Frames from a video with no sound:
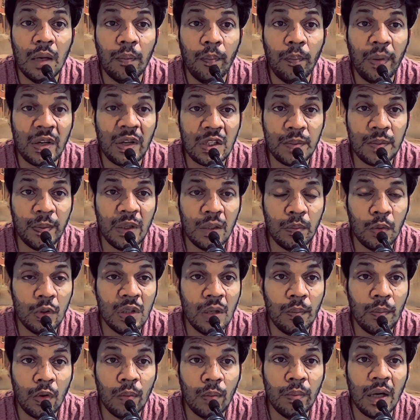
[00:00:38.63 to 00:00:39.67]
பிரஷ் பண்ணும்போது
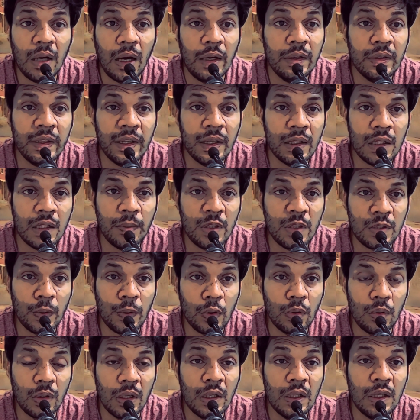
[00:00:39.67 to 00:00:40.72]
நம்ம ரொம்ப அழுத்தி அழுத்தி பிரஷ்
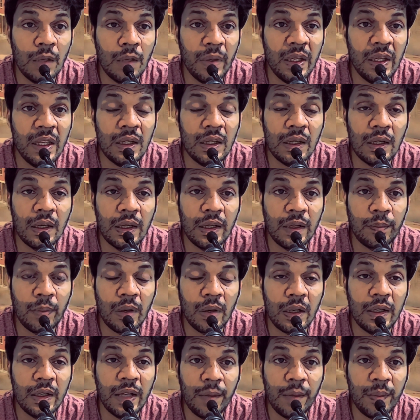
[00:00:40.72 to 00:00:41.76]
பண்ணோம்னா நம்ம ஈரல்ல
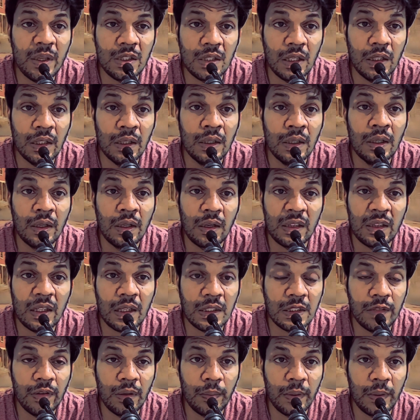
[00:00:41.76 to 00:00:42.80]
ஏற்படுற டேமேஜ்ல ரத்த
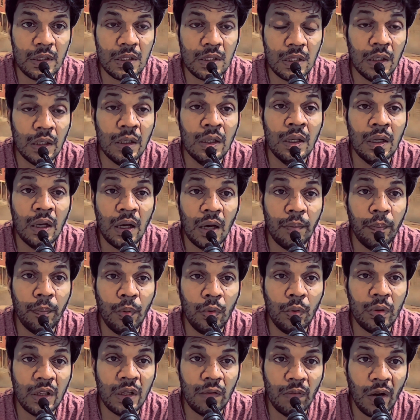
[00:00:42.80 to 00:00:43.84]
கசிவு ஏற்பட்டுச்சுன்னா அப்போ
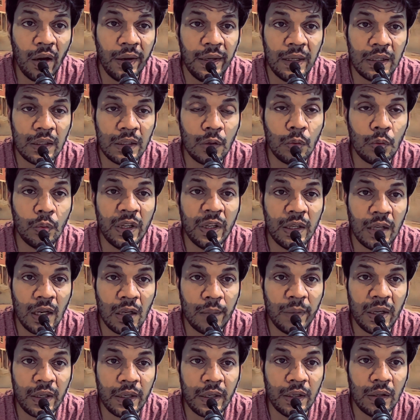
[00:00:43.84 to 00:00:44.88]
இந்த வாயில இருக்கக்கூடிய நல்ல
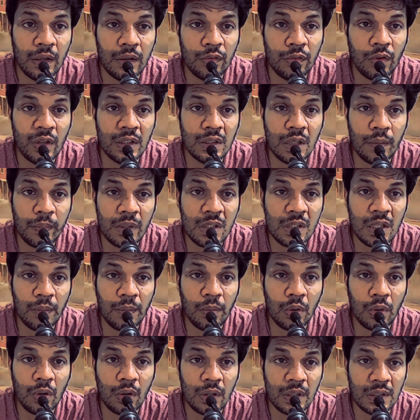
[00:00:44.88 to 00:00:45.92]
பாக்டீரியா ஃபார் எக்ஸாம்பிள்
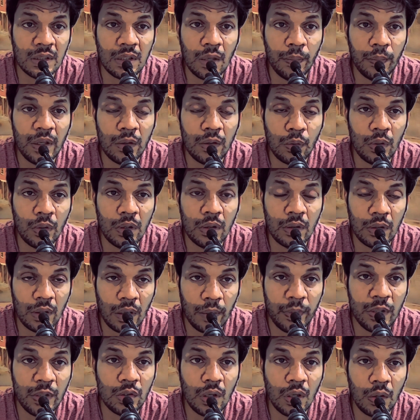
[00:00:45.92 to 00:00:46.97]
ஸ்டெப்டோகாக்கஸ் அப்படின்னு போட்டு
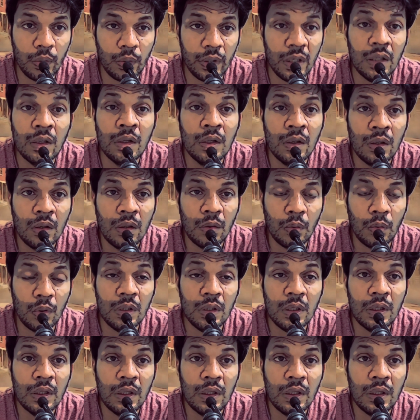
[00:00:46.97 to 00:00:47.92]
அப்படின்னு சொல்லக்கூடிய ஒரு